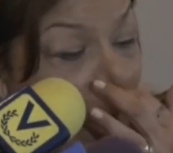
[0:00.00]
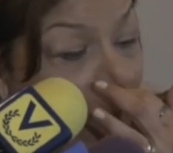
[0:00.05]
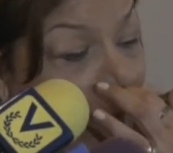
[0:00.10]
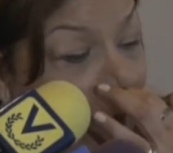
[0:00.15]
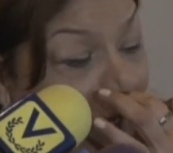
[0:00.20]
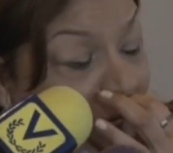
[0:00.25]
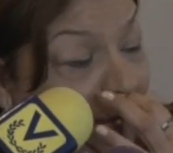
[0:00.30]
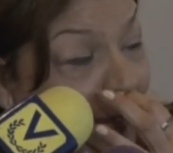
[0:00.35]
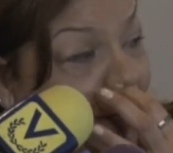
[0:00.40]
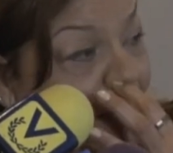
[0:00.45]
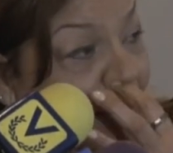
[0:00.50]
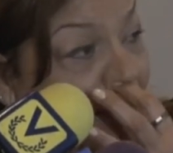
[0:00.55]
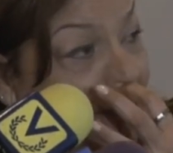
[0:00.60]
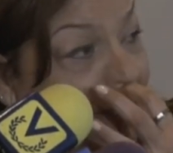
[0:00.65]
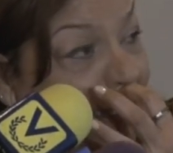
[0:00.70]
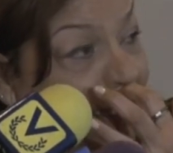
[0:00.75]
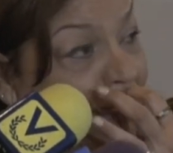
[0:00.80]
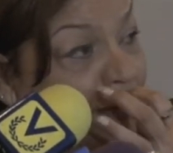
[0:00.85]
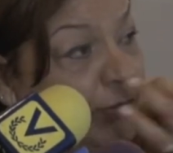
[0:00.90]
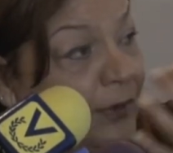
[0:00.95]
para
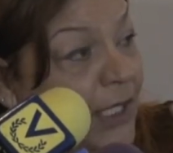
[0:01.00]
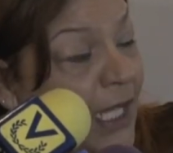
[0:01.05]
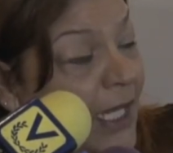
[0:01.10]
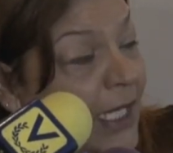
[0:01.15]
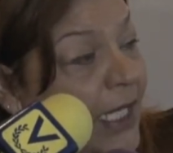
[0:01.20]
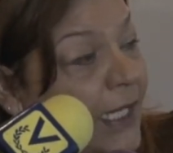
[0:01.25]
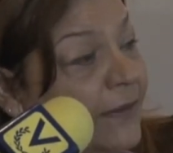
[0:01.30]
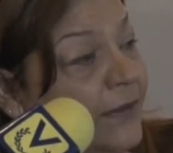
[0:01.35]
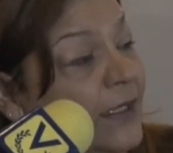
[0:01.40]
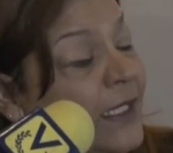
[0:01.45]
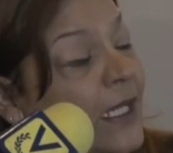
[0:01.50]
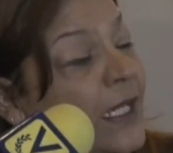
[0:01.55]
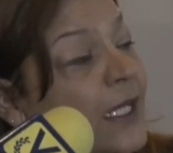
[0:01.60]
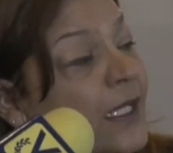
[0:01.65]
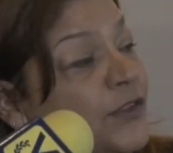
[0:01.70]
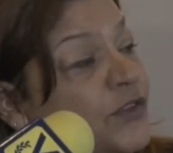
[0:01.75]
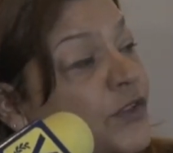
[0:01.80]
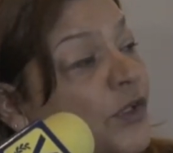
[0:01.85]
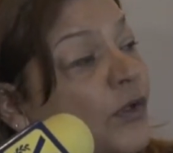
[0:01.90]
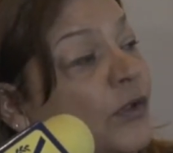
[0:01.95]
venir una
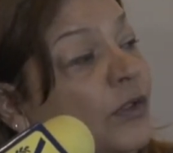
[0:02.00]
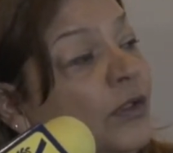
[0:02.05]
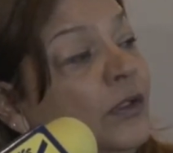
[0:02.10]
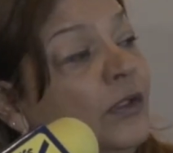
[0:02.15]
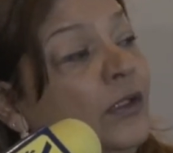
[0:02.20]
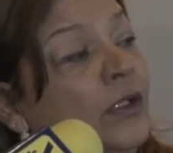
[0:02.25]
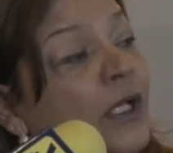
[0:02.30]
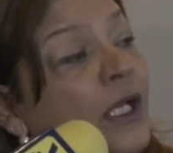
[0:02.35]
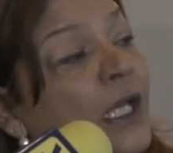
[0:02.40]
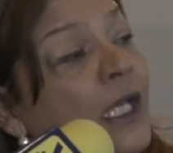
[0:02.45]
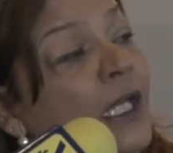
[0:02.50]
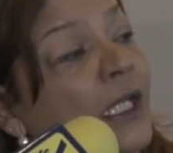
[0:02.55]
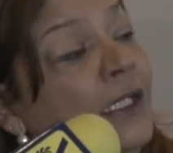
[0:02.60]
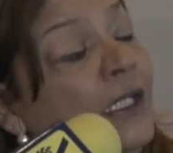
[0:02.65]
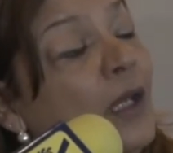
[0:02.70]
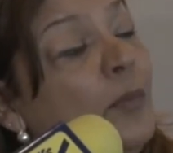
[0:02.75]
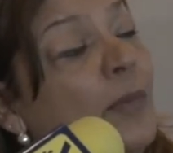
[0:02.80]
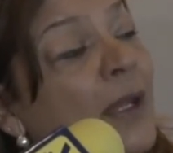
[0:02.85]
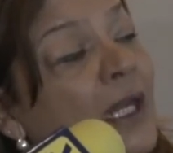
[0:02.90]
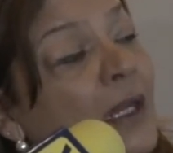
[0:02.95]
delegación
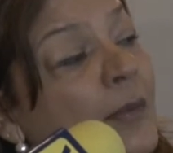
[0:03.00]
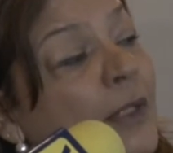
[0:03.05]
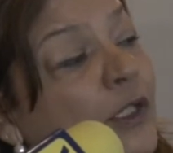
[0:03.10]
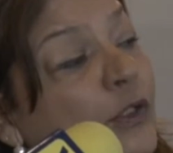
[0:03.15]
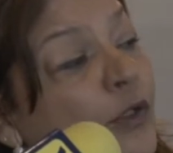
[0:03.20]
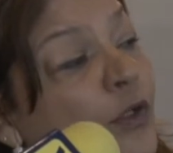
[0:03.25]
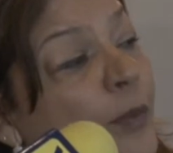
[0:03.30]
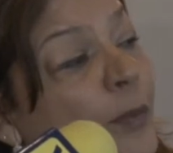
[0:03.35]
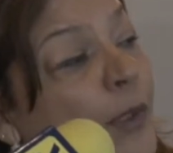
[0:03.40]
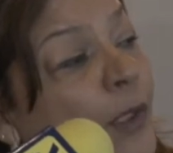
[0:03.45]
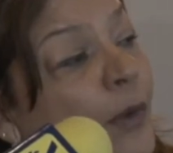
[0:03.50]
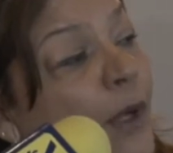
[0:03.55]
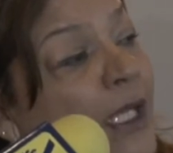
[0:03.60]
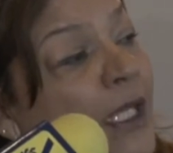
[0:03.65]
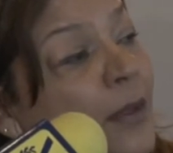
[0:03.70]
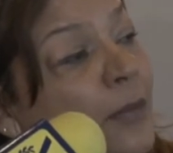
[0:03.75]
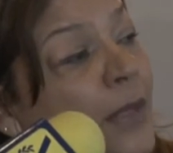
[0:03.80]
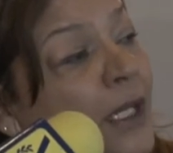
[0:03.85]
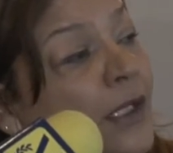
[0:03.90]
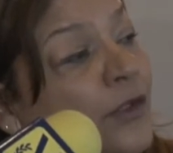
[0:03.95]
del Parlamento Europeo
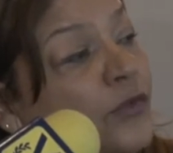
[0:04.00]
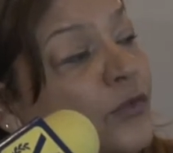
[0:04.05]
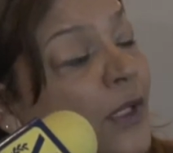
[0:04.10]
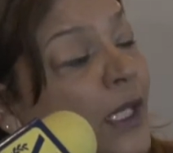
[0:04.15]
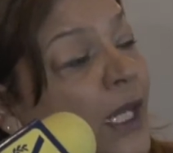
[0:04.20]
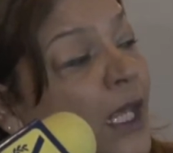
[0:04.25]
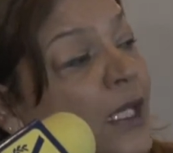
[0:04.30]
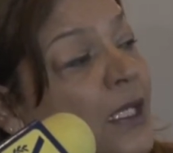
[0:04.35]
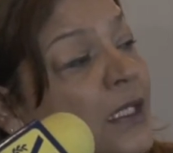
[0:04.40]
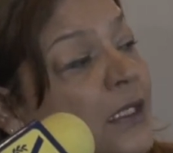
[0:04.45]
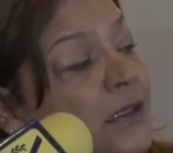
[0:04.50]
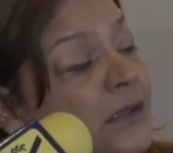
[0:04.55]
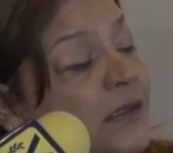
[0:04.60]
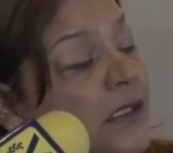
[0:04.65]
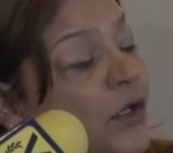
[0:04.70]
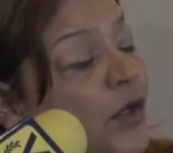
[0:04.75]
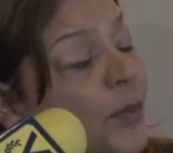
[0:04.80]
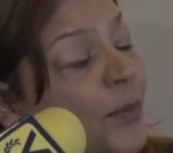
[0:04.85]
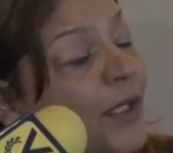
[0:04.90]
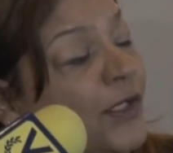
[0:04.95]
aquí en Venezuela,
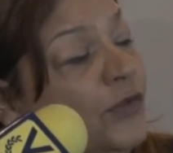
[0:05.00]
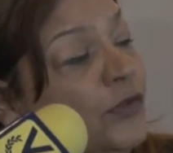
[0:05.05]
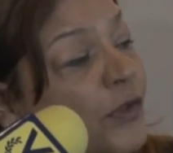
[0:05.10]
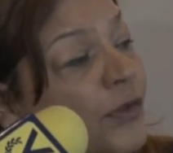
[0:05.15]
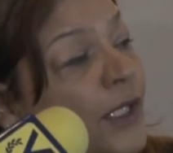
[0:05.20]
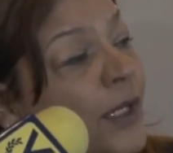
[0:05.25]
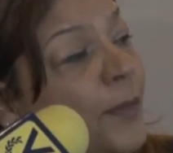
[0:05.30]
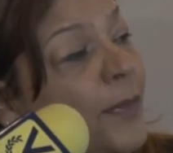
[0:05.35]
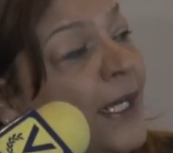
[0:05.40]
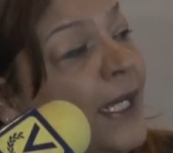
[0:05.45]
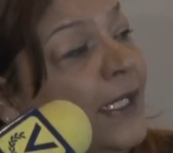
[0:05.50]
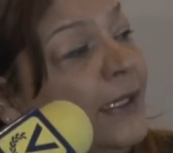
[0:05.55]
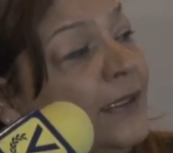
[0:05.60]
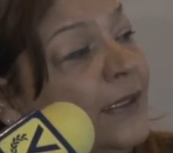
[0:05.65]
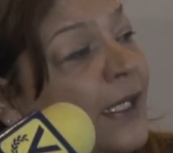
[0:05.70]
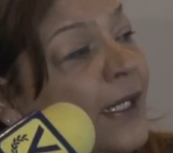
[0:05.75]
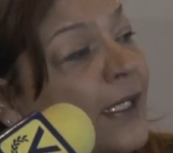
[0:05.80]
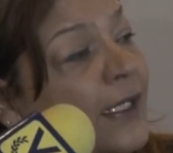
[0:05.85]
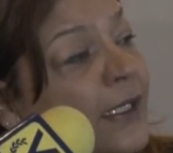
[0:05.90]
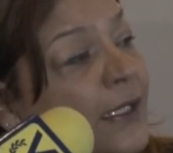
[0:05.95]
cinco personas para
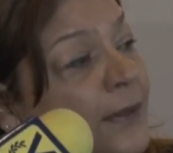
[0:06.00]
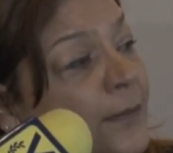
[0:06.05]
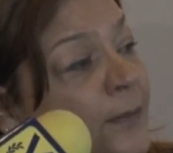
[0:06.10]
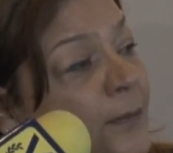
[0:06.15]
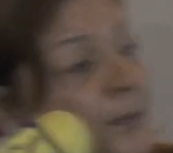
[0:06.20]
estar aquí.